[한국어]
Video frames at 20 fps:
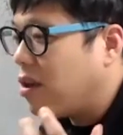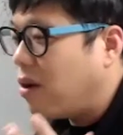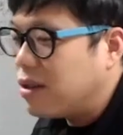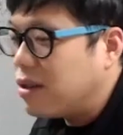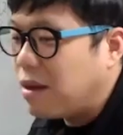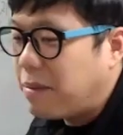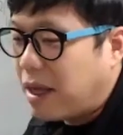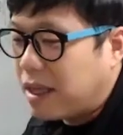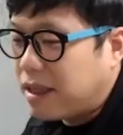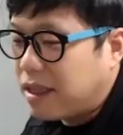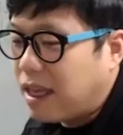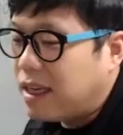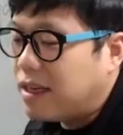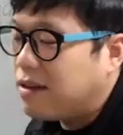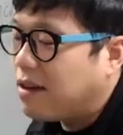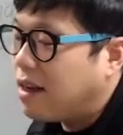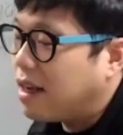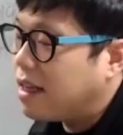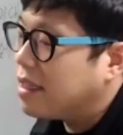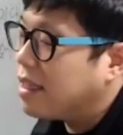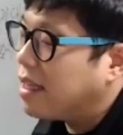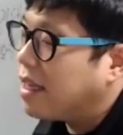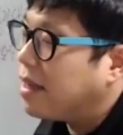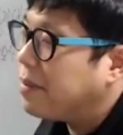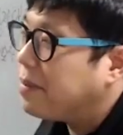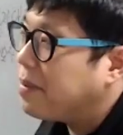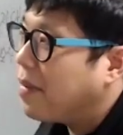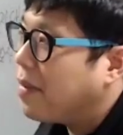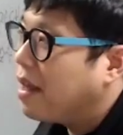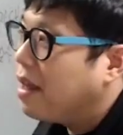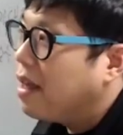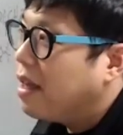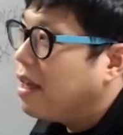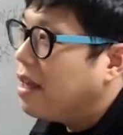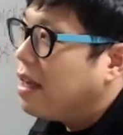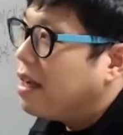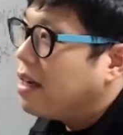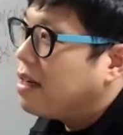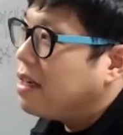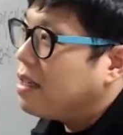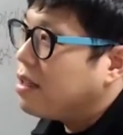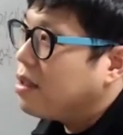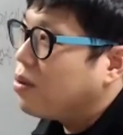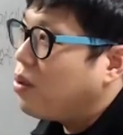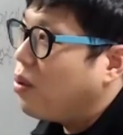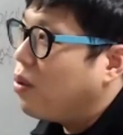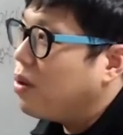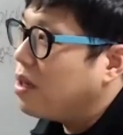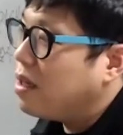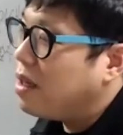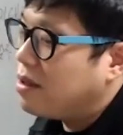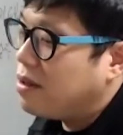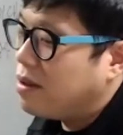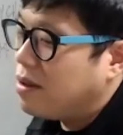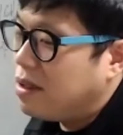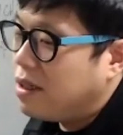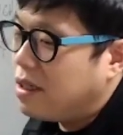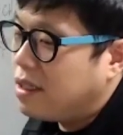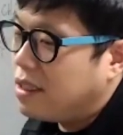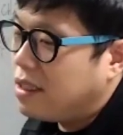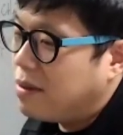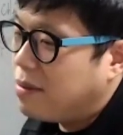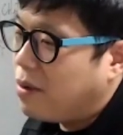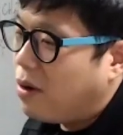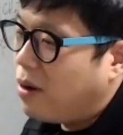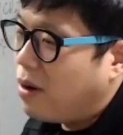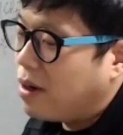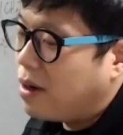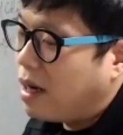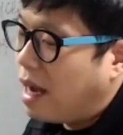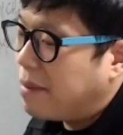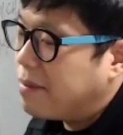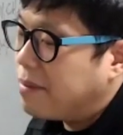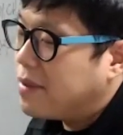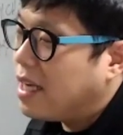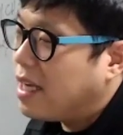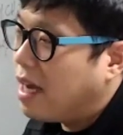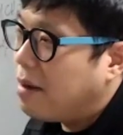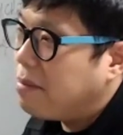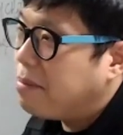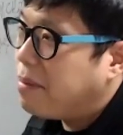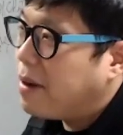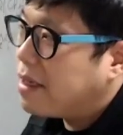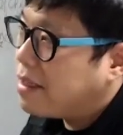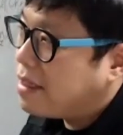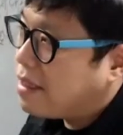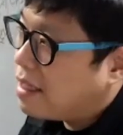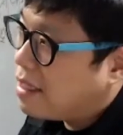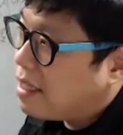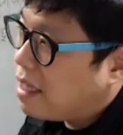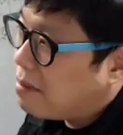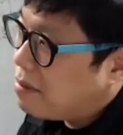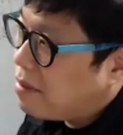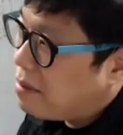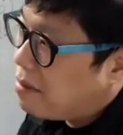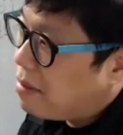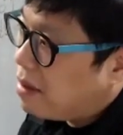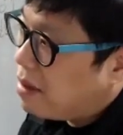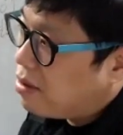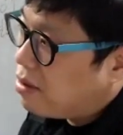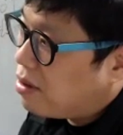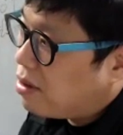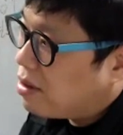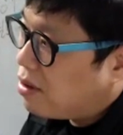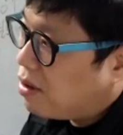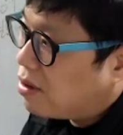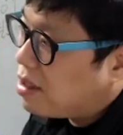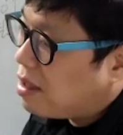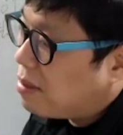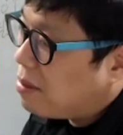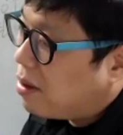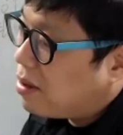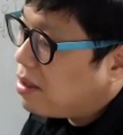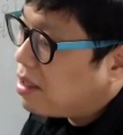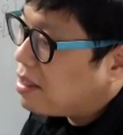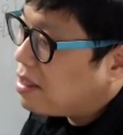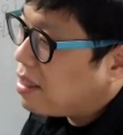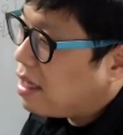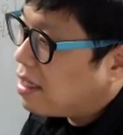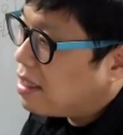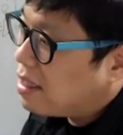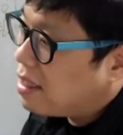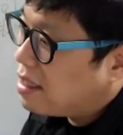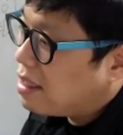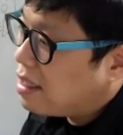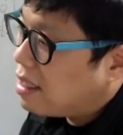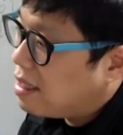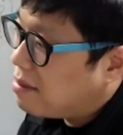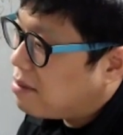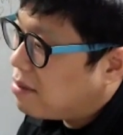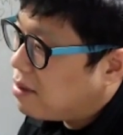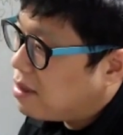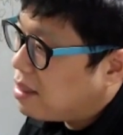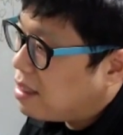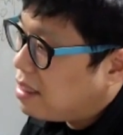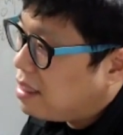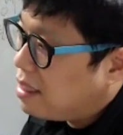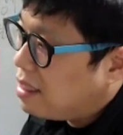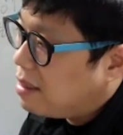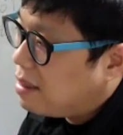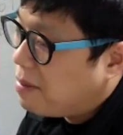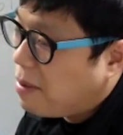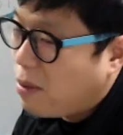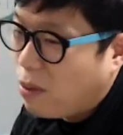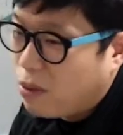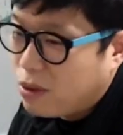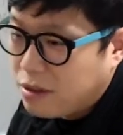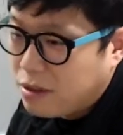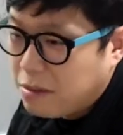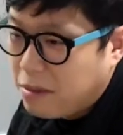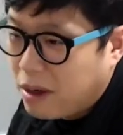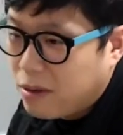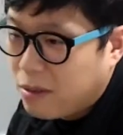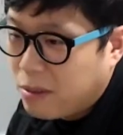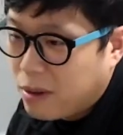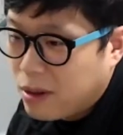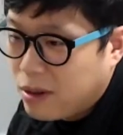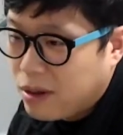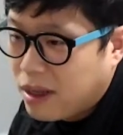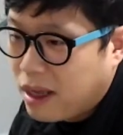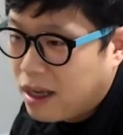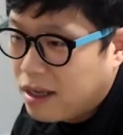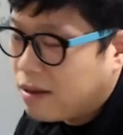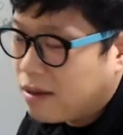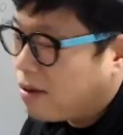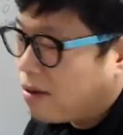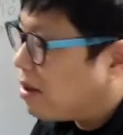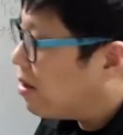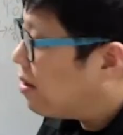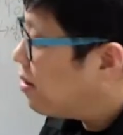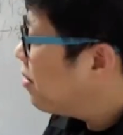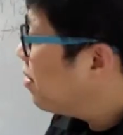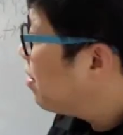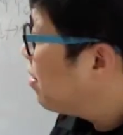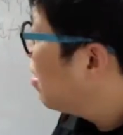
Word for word: 경제 파탄이 일어나는데 그래서 독일에서는 이제 뭐 감자 한 박스에 300만 원, 여자 머리 자르는데 뭐 250만 원 뭐 이렇게 하는 거예요.